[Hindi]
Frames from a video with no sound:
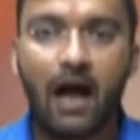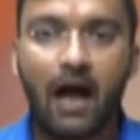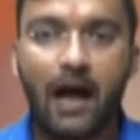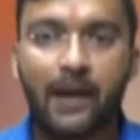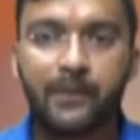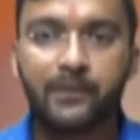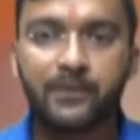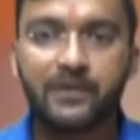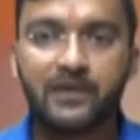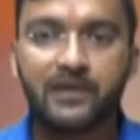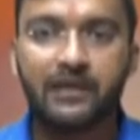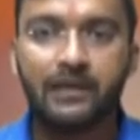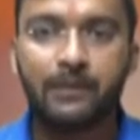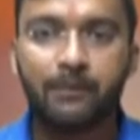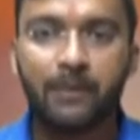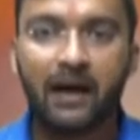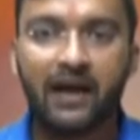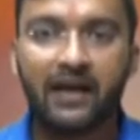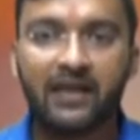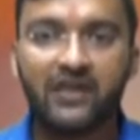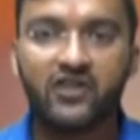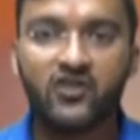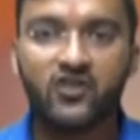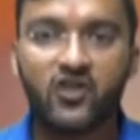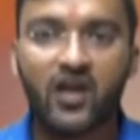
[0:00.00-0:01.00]
आपसी
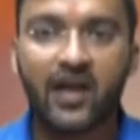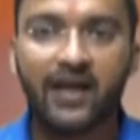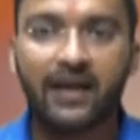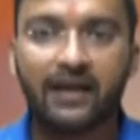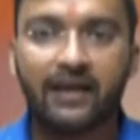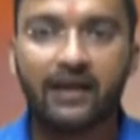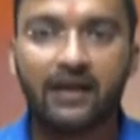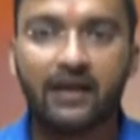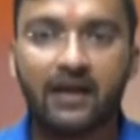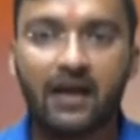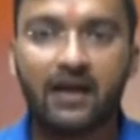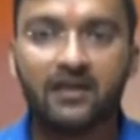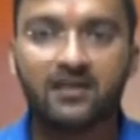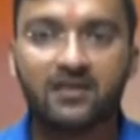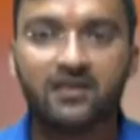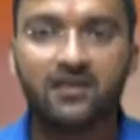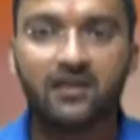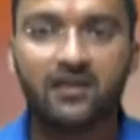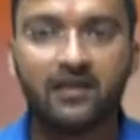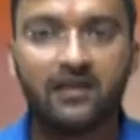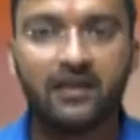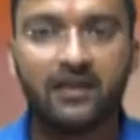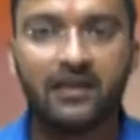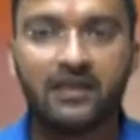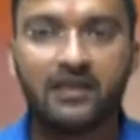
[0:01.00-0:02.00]
भाईचारे का
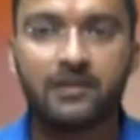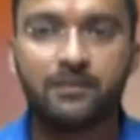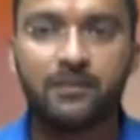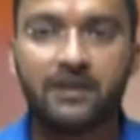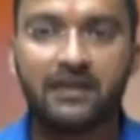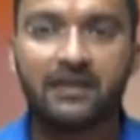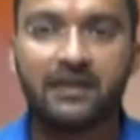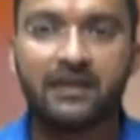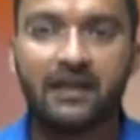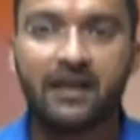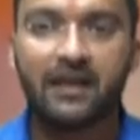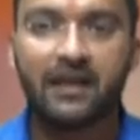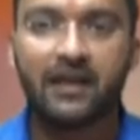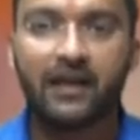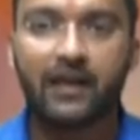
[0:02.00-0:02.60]
संदेश भी दिया